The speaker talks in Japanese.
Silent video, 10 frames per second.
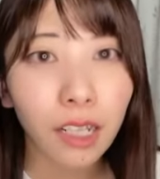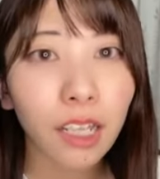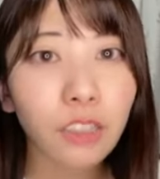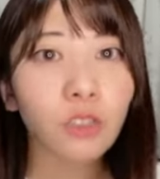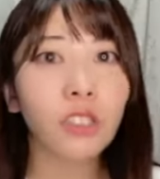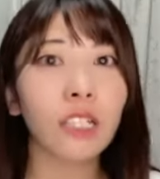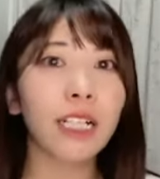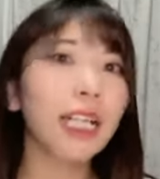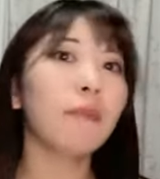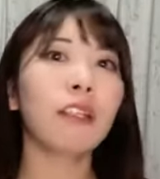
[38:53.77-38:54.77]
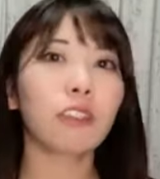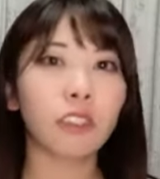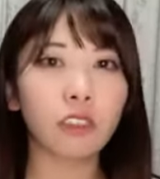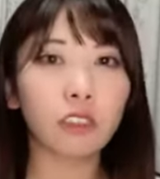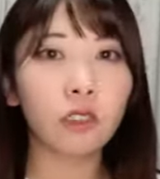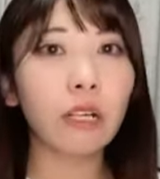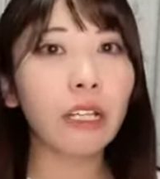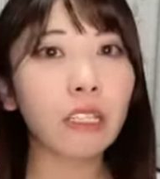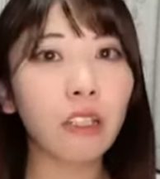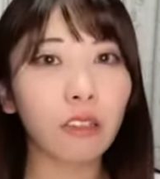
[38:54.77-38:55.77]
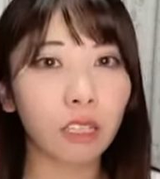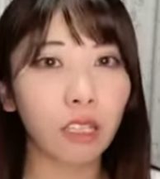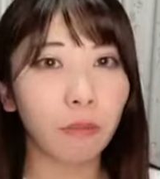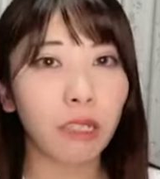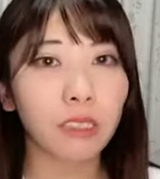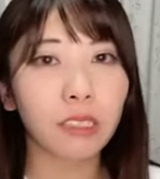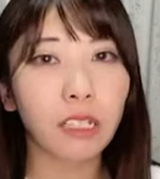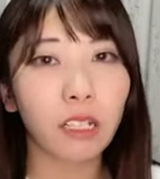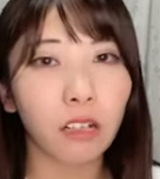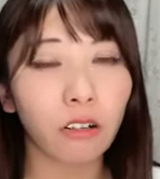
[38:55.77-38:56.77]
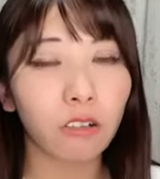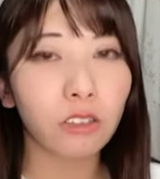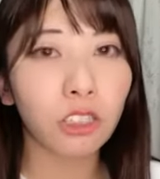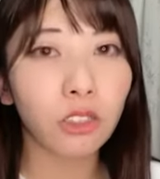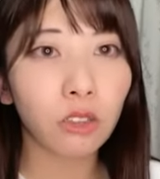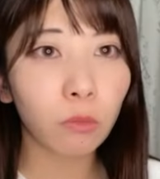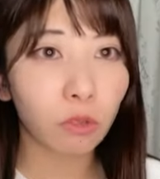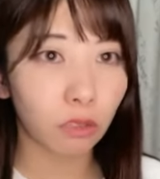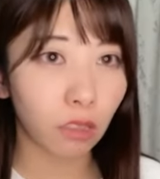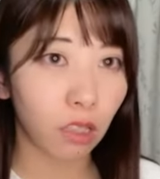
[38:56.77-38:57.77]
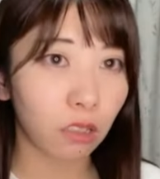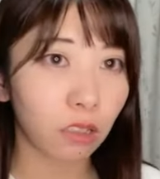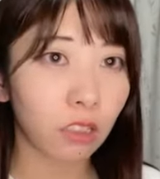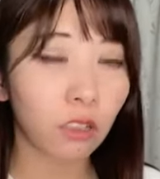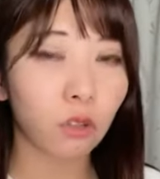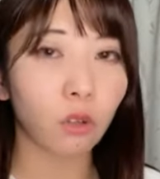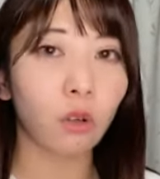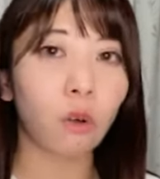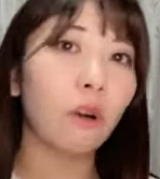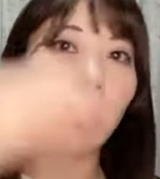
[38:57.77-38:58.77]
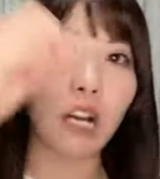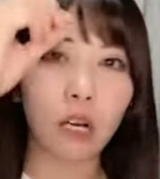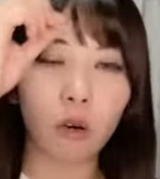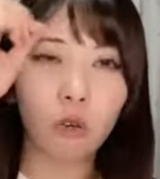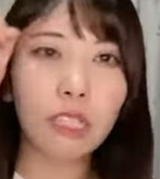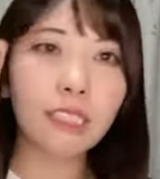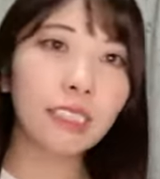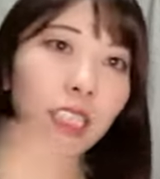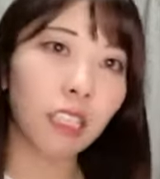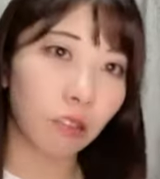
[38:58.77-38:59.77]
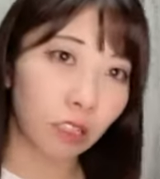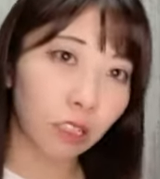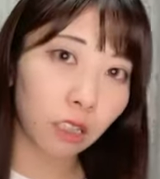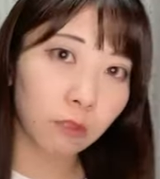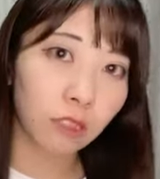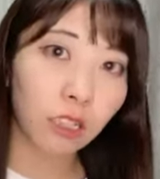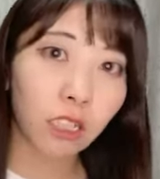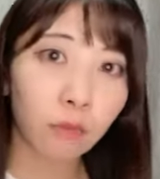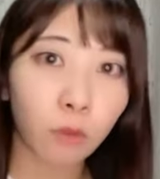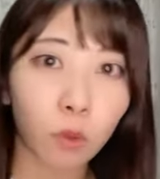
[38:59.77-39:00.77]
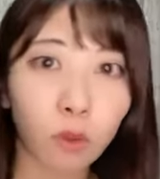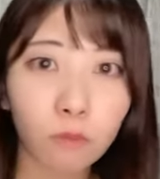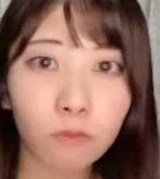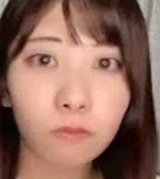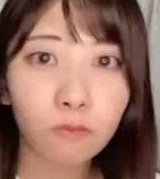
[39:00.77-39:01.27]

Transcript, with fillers: ねえちょっと2回目不安だよねマッサー一緒だもんねきっと同じ時期だよね多分2回目も